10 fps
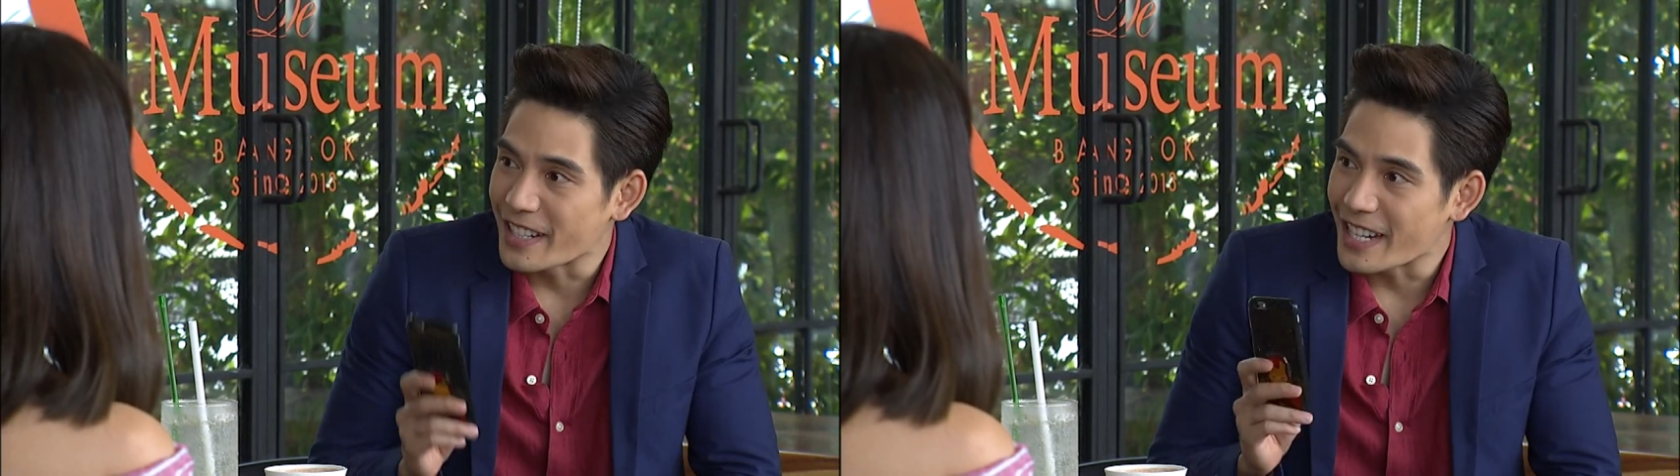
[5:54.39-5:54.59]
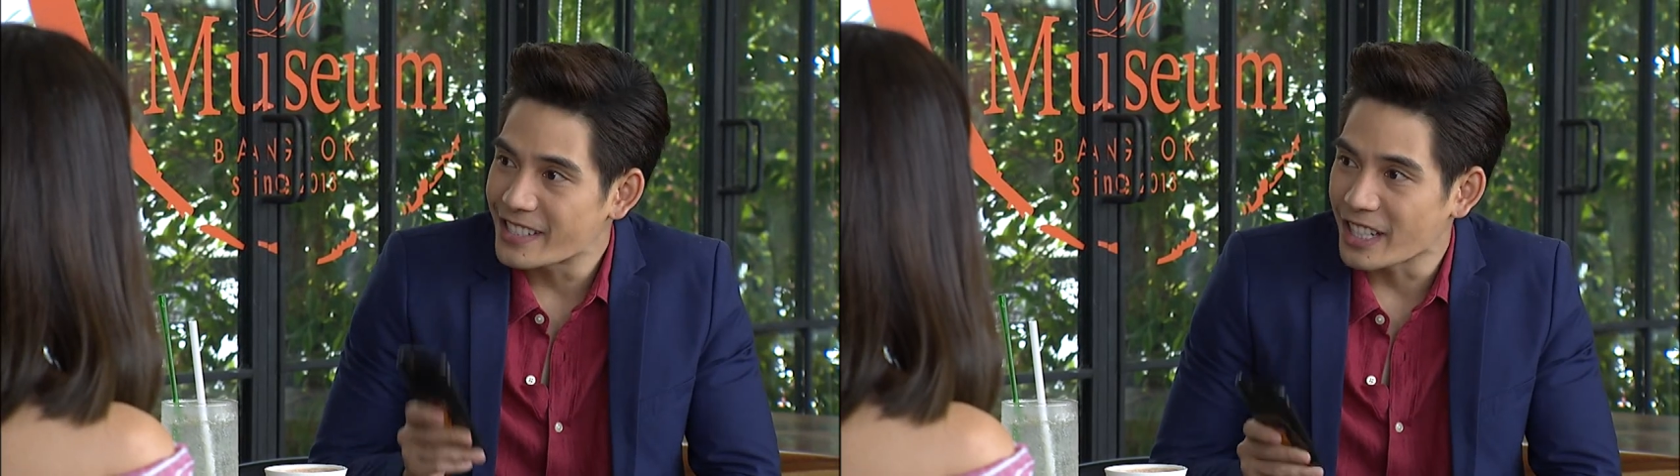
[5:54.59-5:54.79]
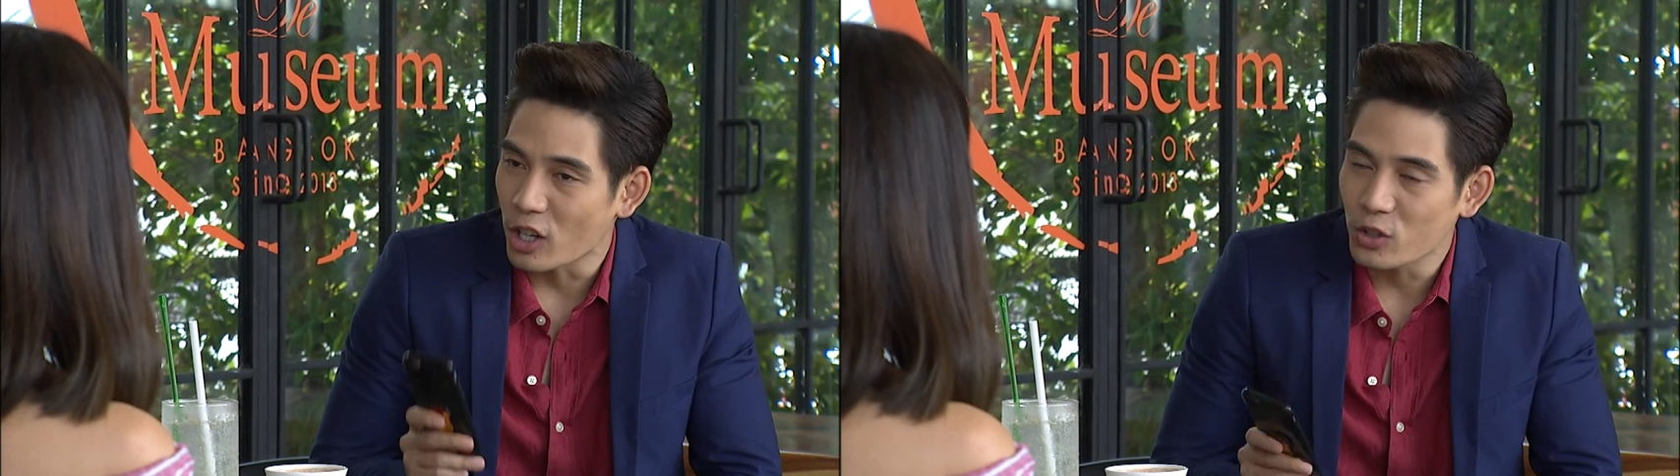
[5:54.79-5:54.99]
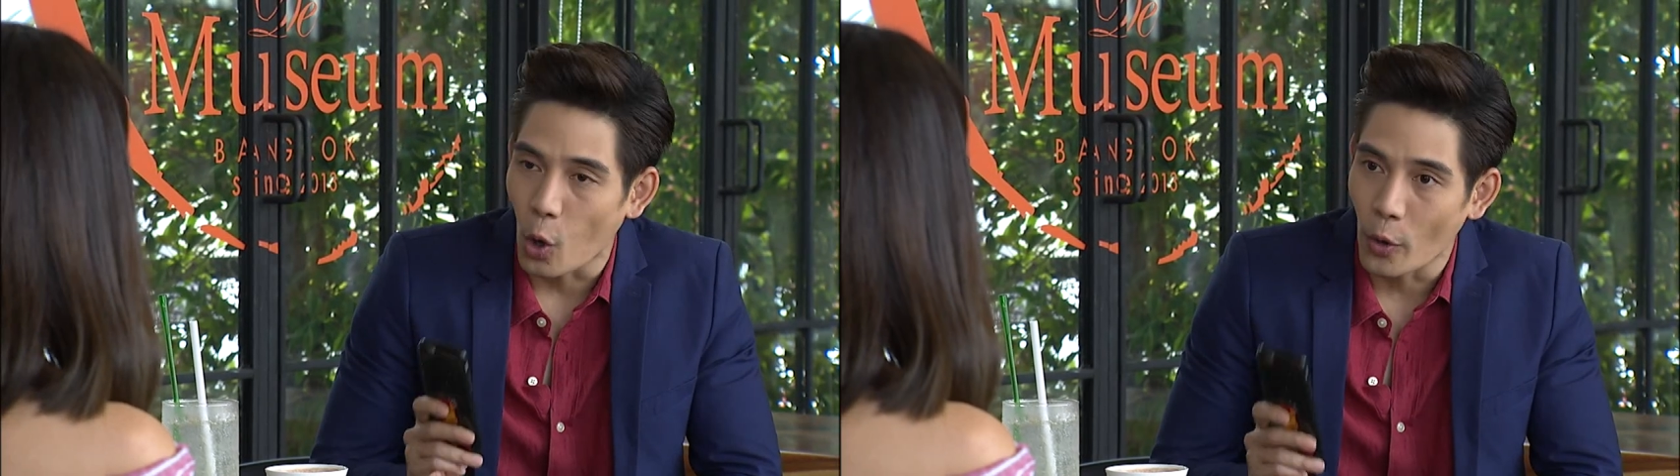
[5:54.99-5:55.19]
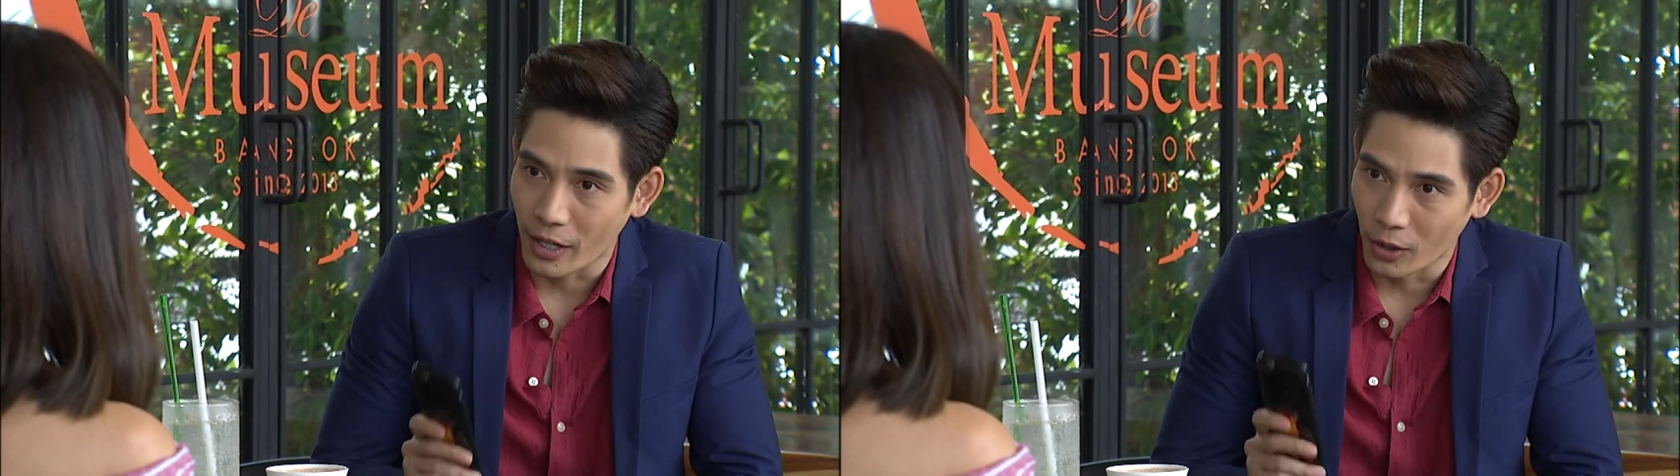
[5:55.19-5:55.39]
นี้จะต้องโต
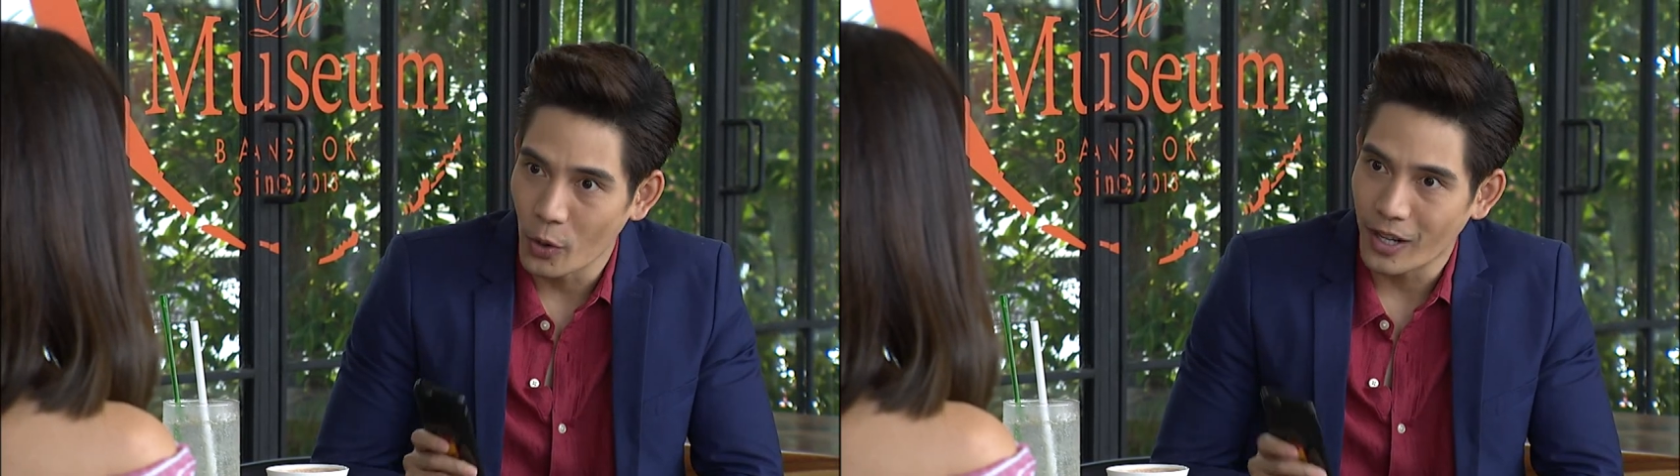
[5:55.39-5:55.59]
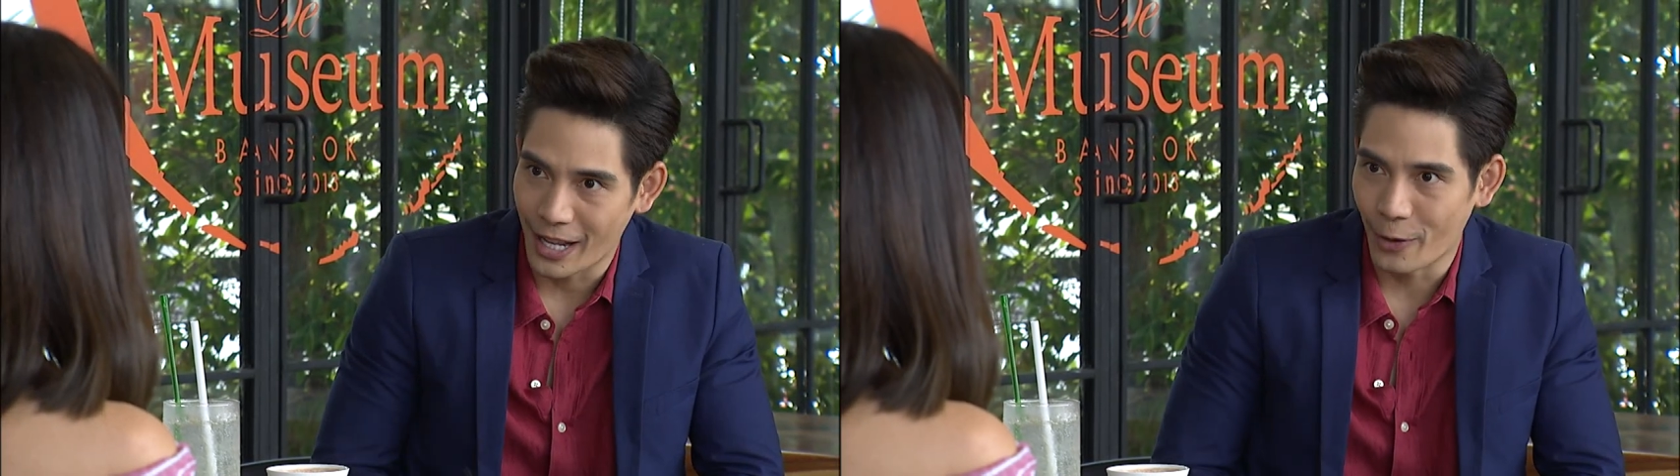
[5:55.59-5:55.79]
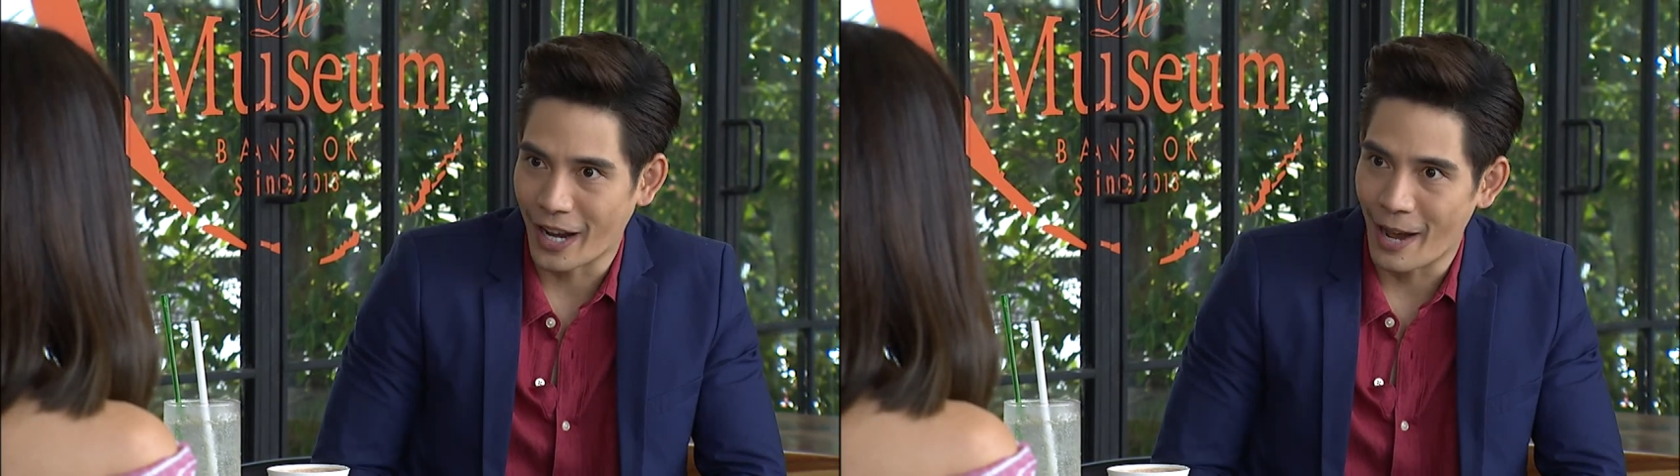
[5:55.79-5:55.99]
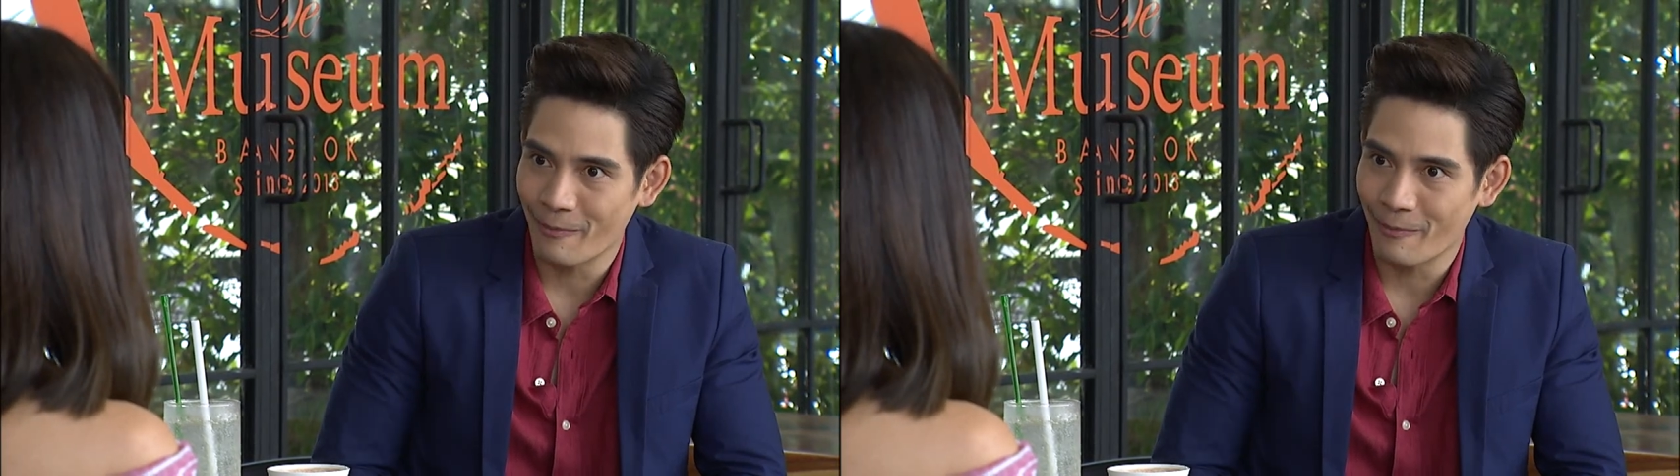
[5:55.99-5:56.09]
อย่างรวดเร็วครับ